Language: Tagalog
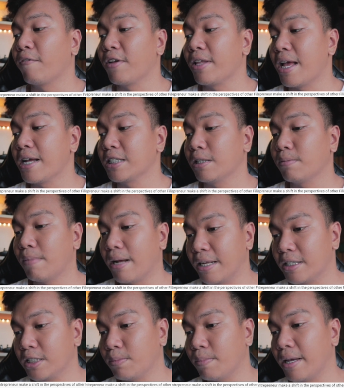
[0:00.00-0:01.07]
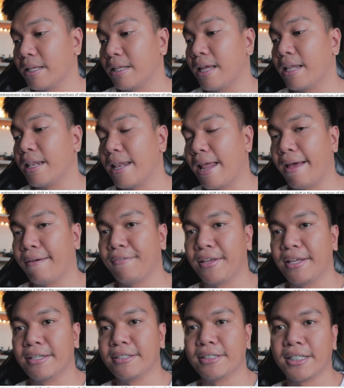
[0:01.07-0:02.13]
to financial management and life
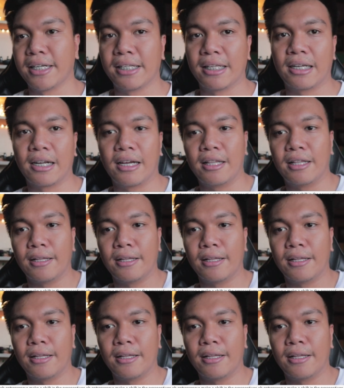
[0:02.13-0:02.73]
in general.